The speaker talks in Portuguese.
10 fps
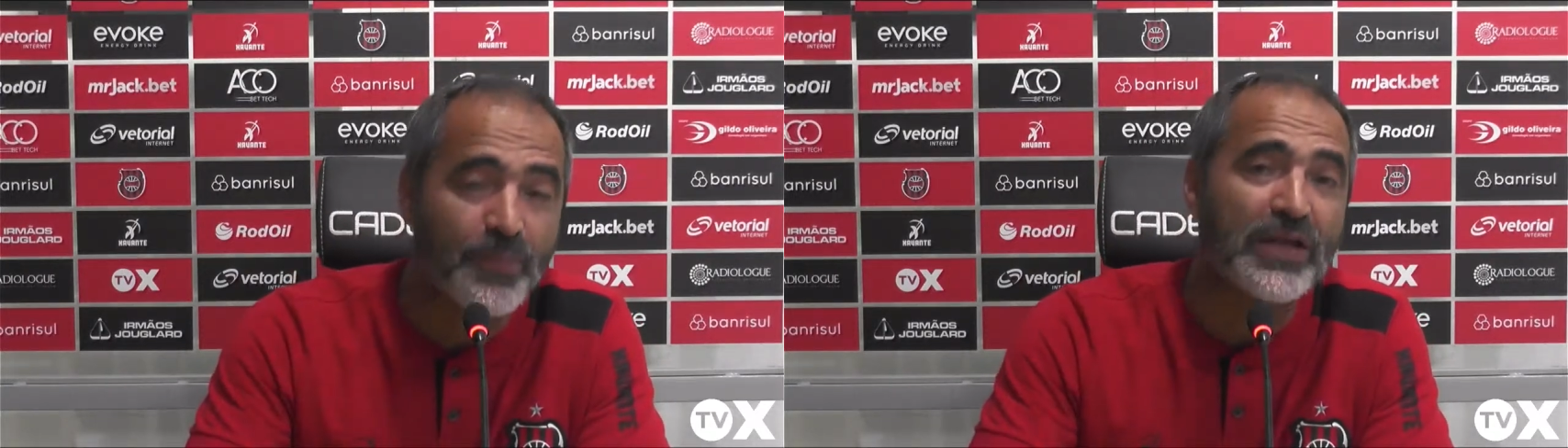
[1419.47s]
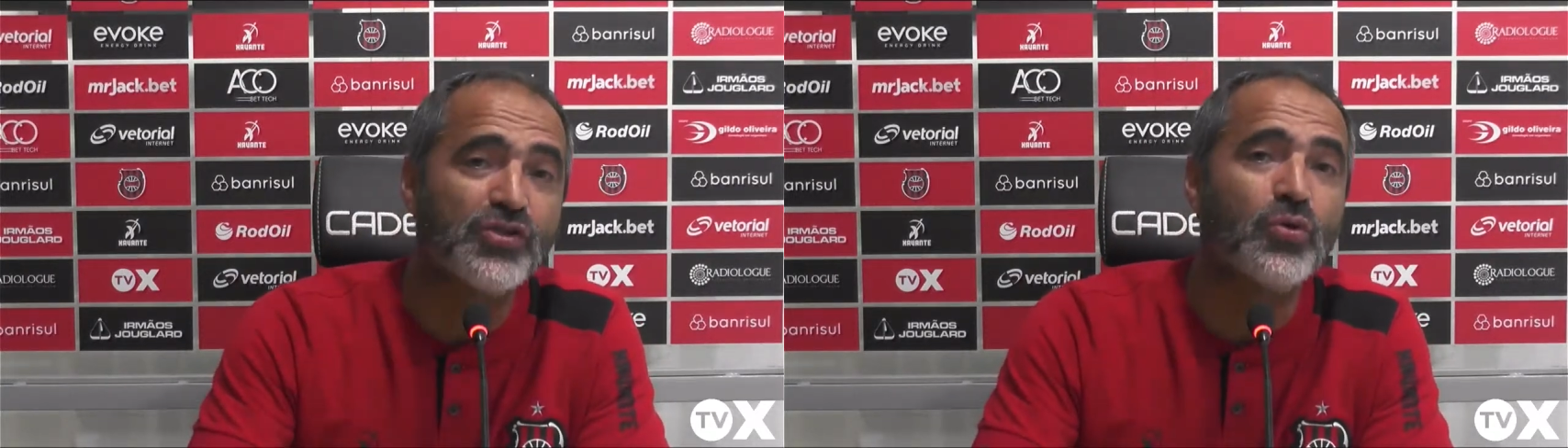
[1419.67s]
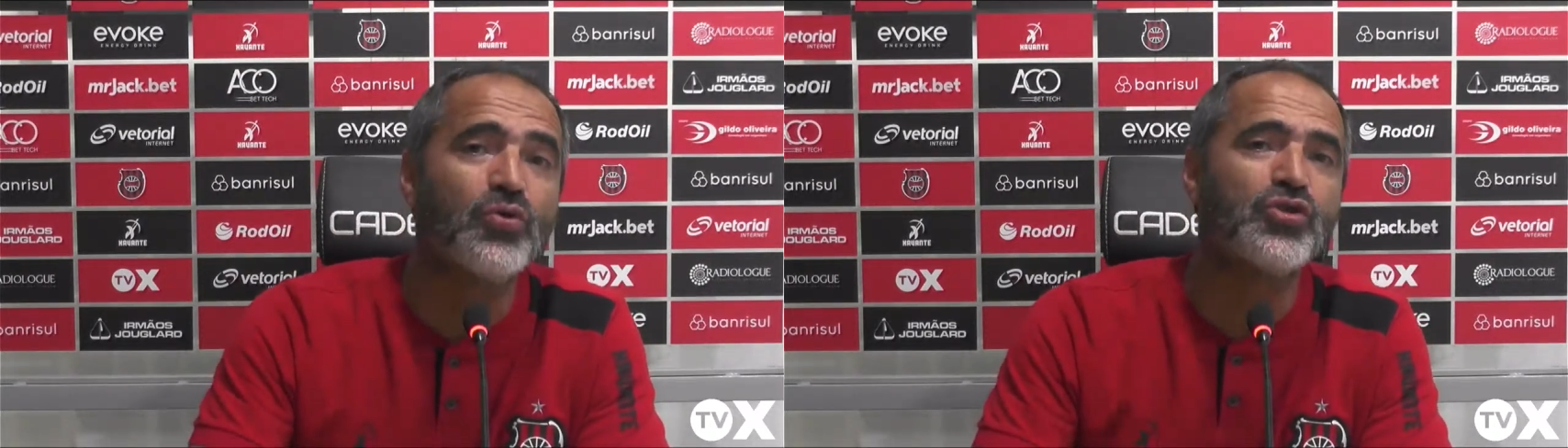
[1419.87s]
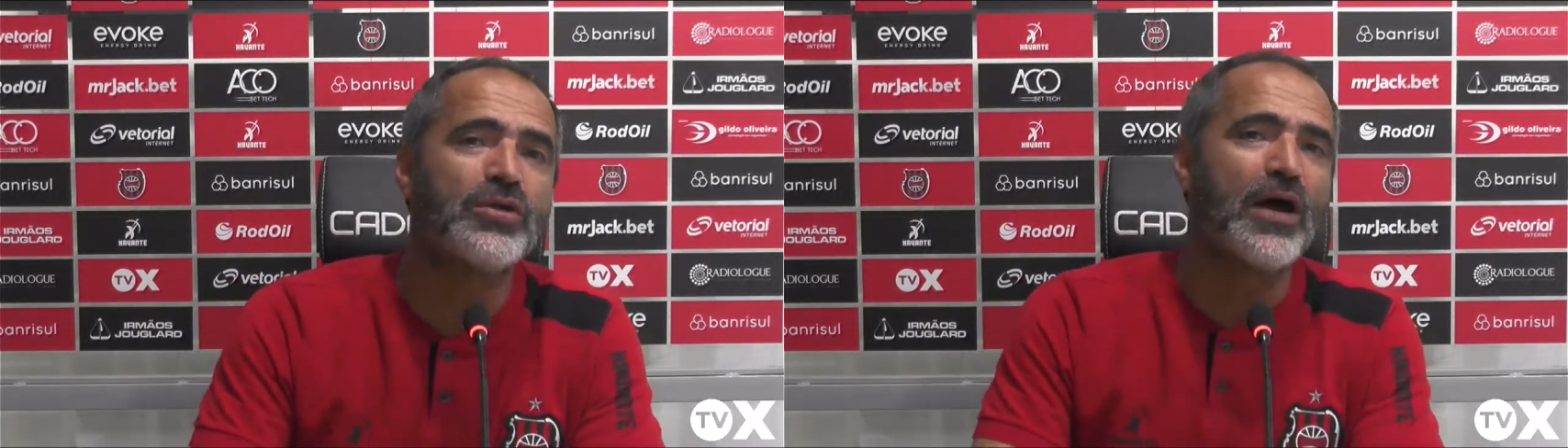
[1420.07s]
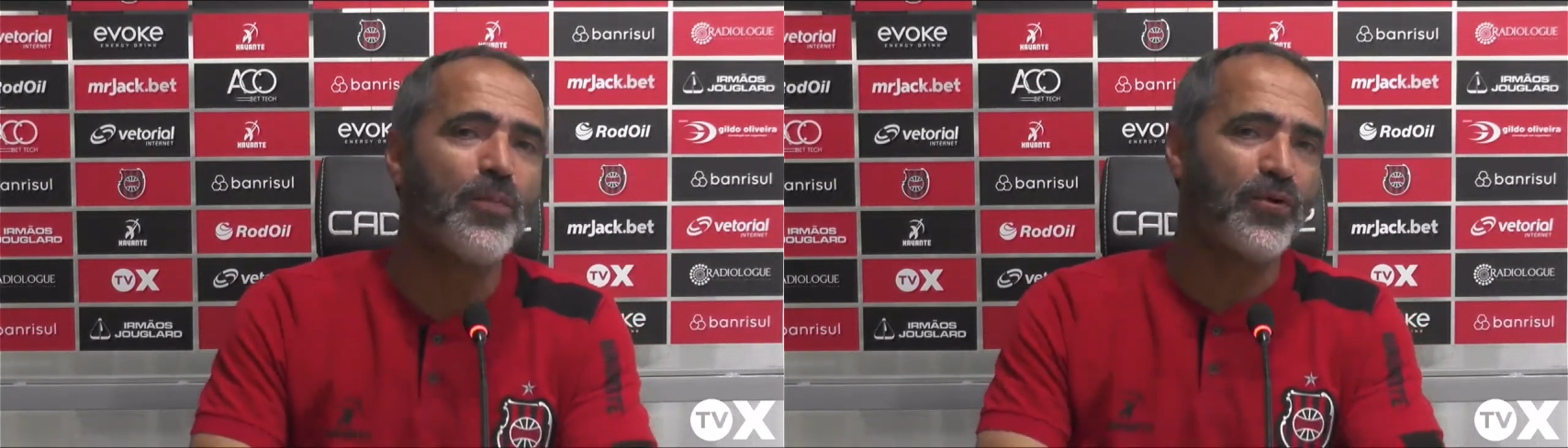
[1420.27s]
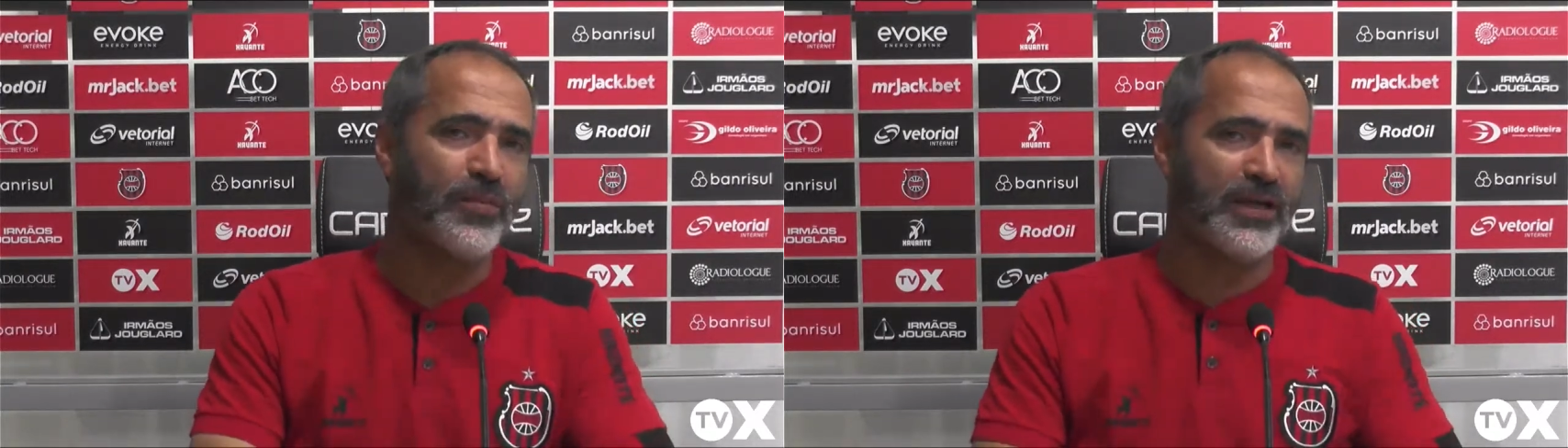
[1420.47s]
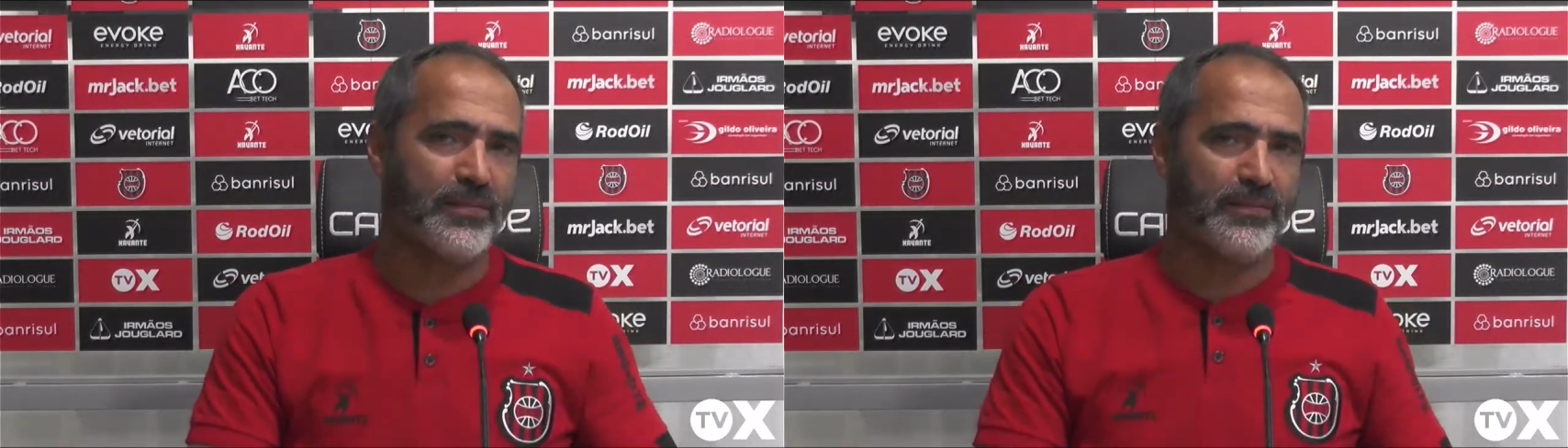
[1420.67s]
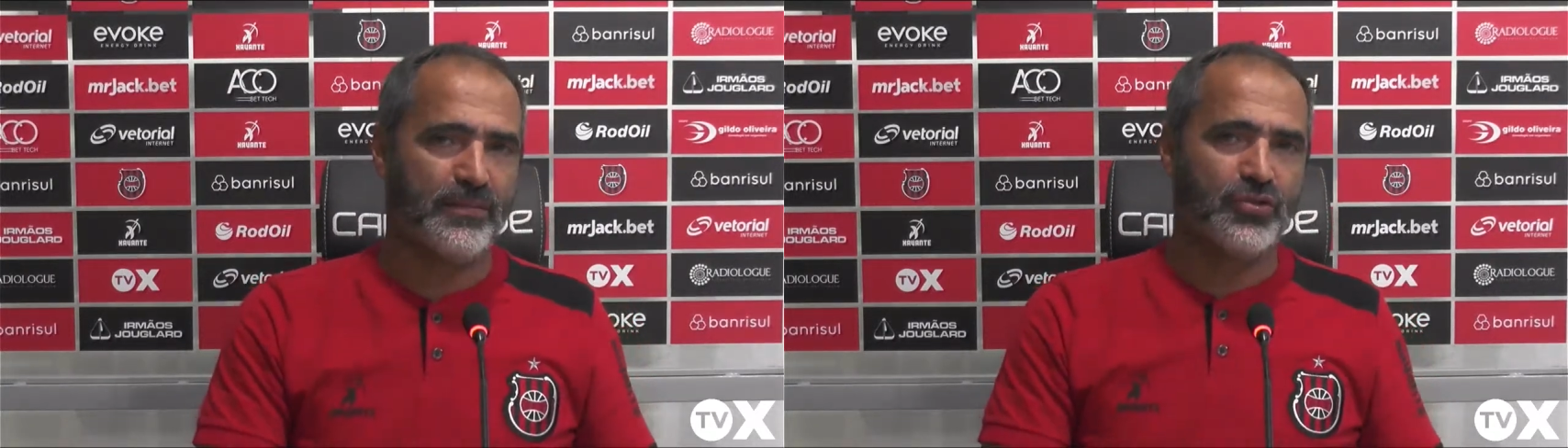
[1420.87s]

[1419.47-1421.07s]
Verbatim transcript: para solucionar o problema.